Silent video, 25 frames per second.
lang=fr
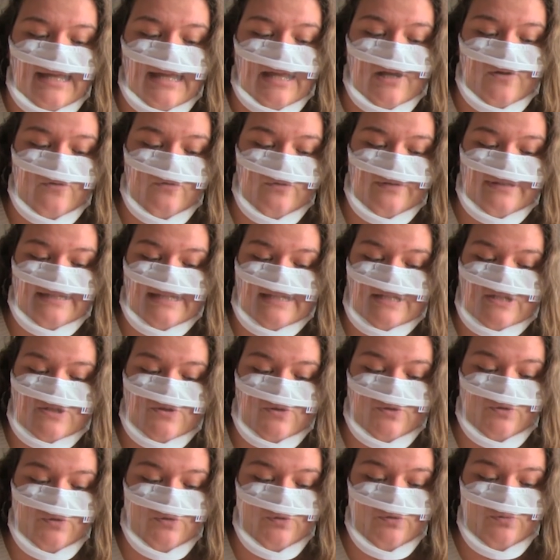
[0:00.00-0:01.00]
Écouter
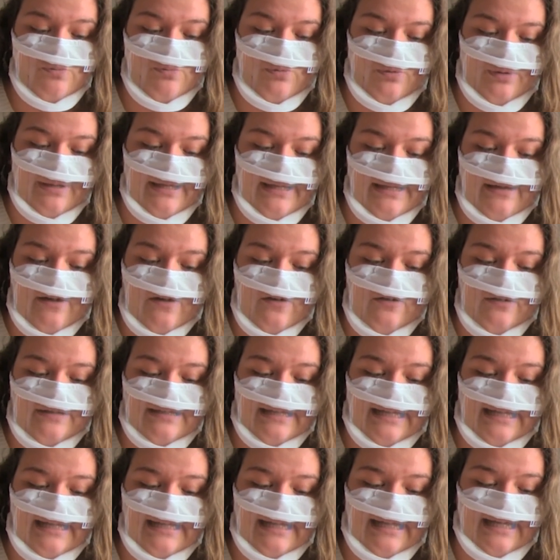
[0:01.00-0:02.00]
ce doux bruit
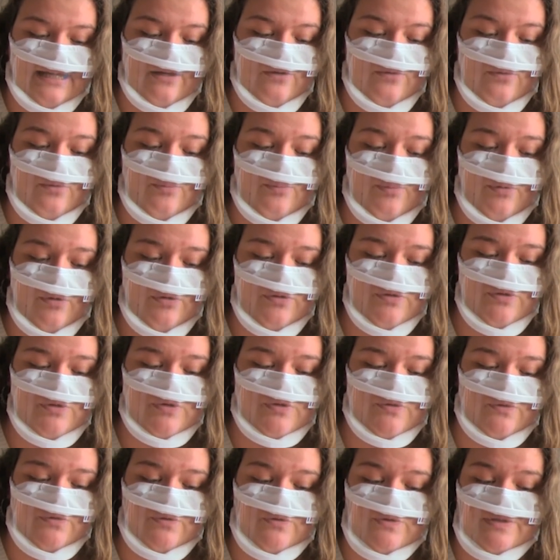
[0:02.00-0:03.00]
entraînerait une
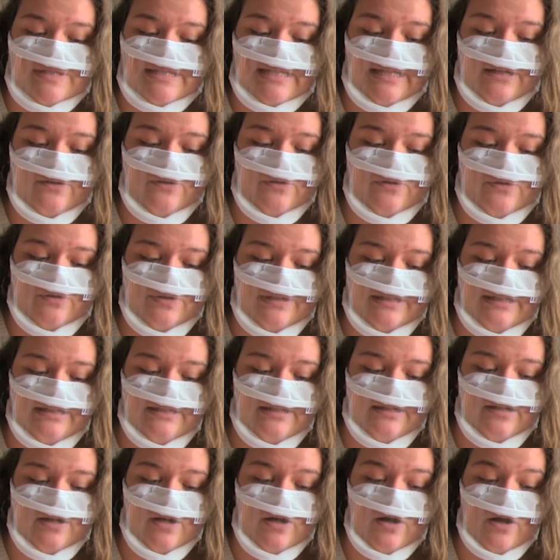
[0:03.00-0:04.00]
production de
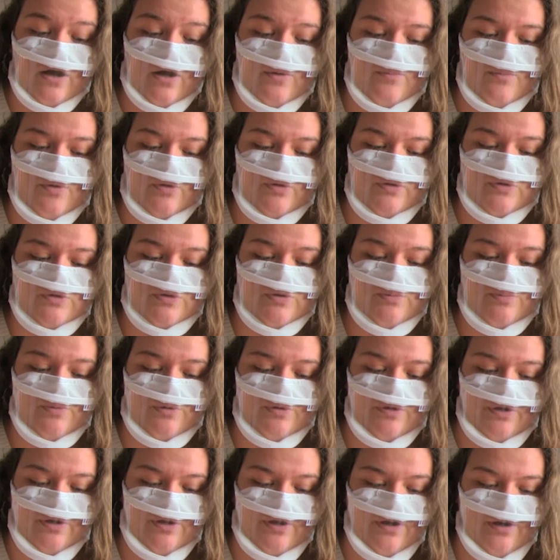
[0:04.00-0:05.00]
sérotonine, l'hormone du
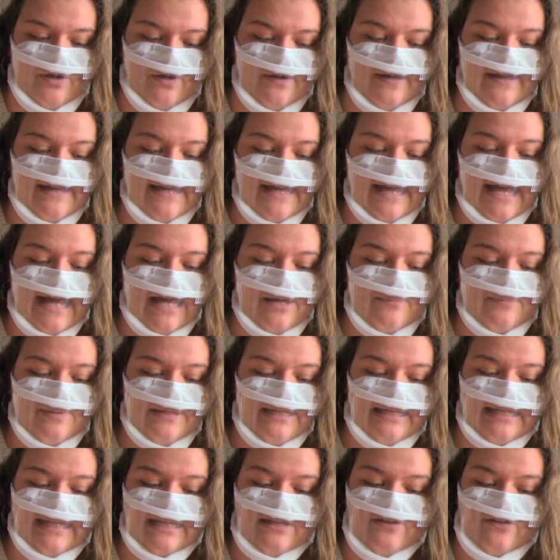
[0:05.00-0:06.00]
bonheur,
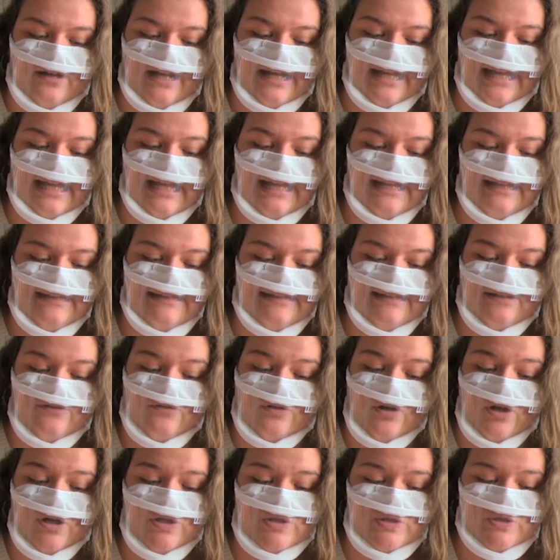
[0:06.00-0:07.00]
impliquée dans la qualité
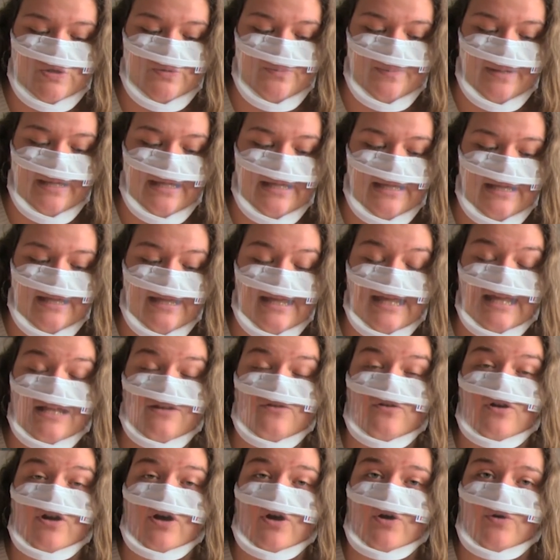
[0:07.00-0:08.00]
de leur sommeil et
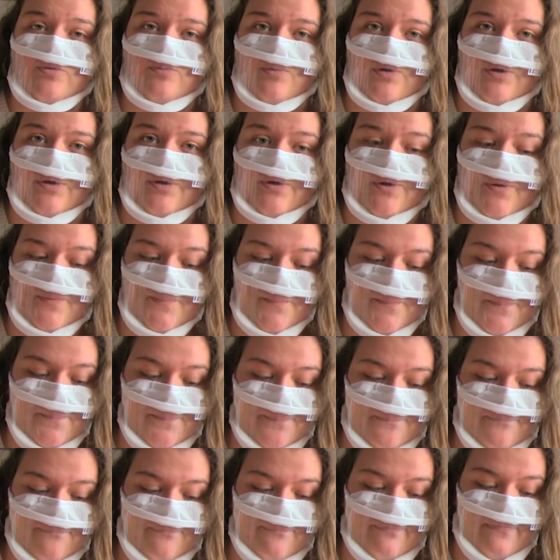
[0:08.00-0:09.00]
de leur humeur.
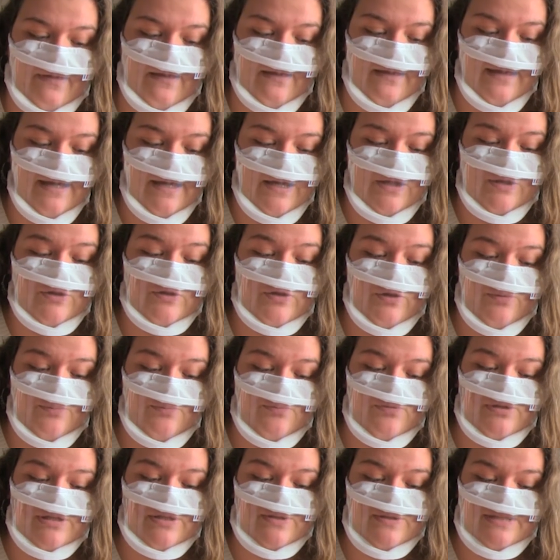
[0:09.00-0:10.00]

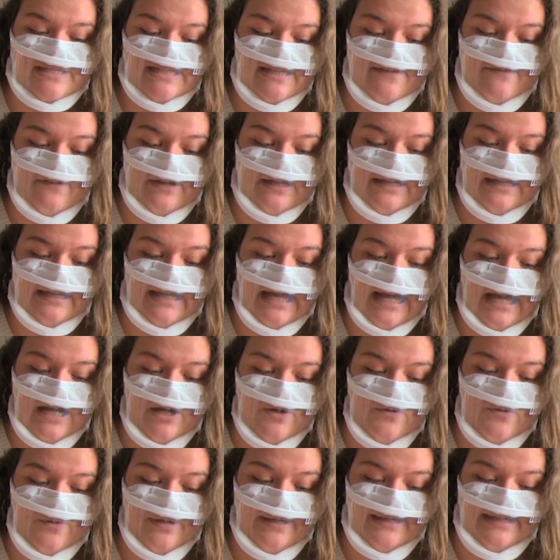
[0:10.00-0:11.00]
Depuis que Séverine a
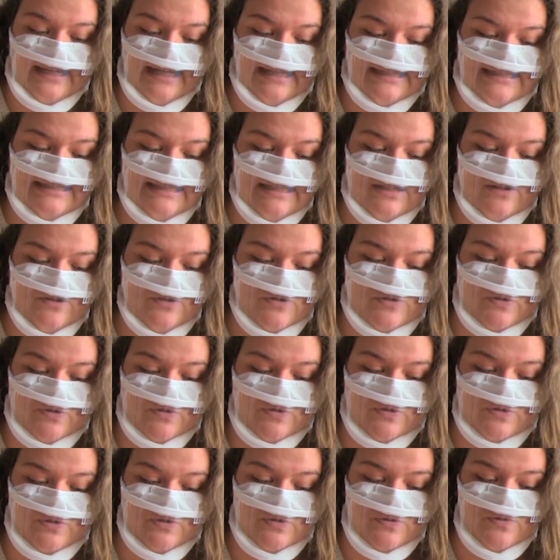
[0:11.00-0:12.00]
lu un article
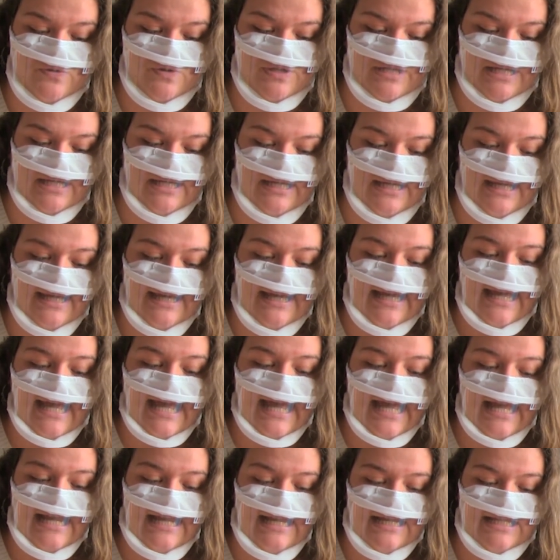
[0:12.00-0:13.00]
sur ce sujet,
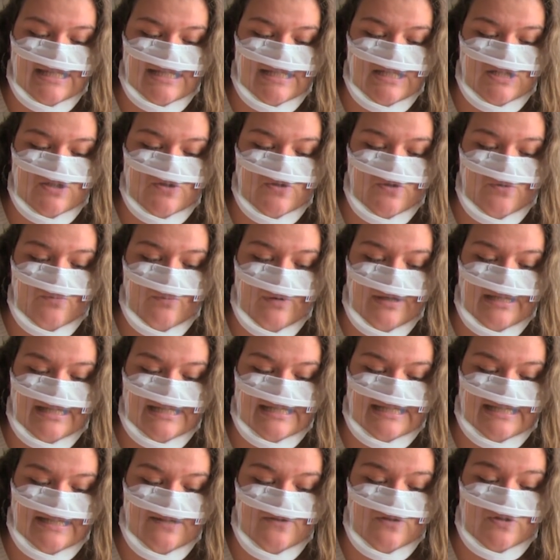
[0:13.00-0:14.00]
elle exige de moi
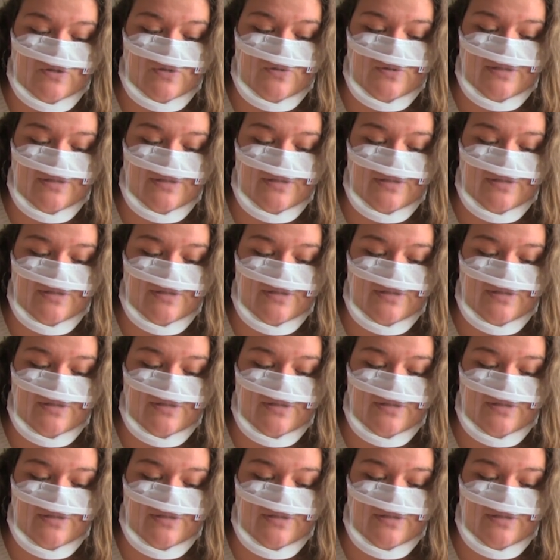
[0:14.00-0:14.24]
des séances